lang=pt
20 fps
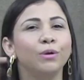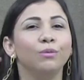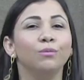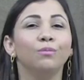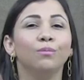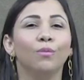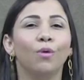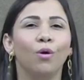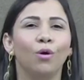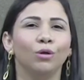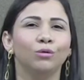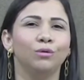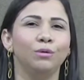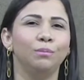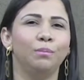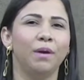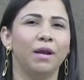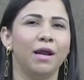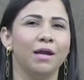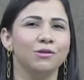o modo
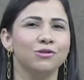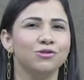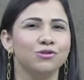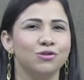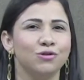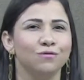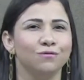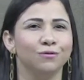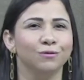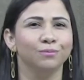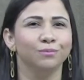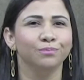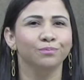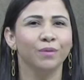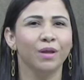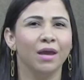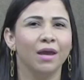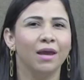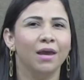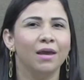imperativo,
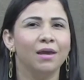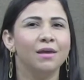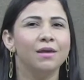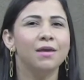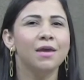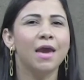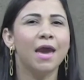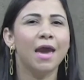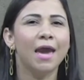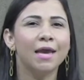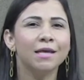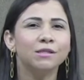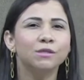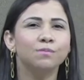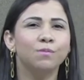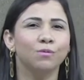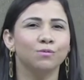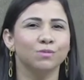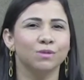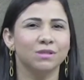que é
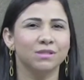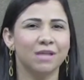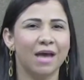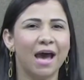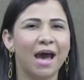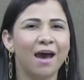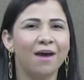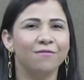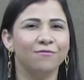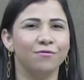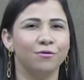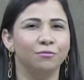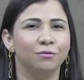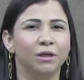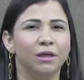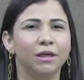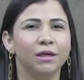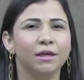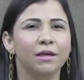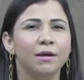responsável
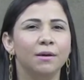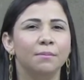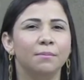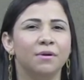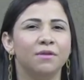né, para